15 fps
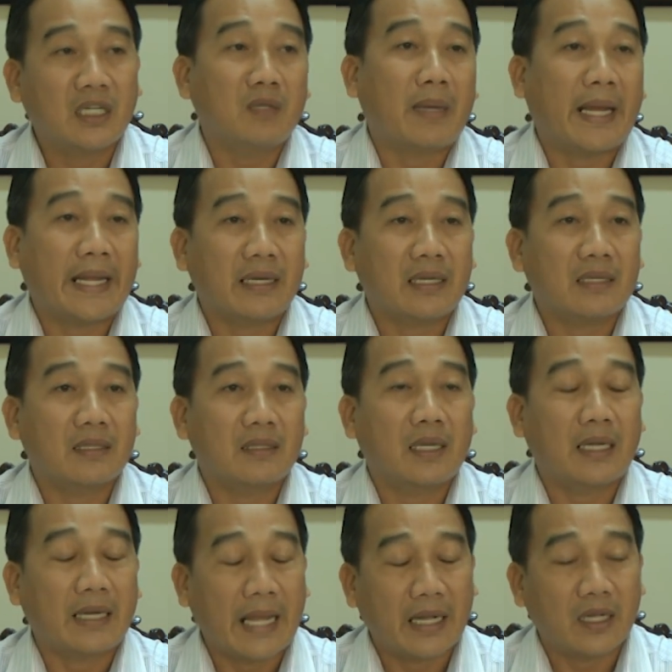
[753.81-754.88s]
cơ bản
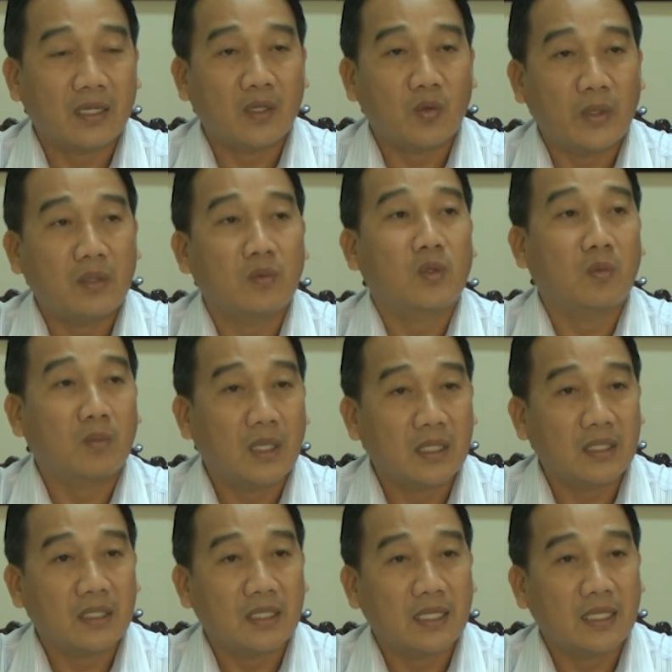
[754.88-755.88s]
là đạt cái huyện nông thôn mới.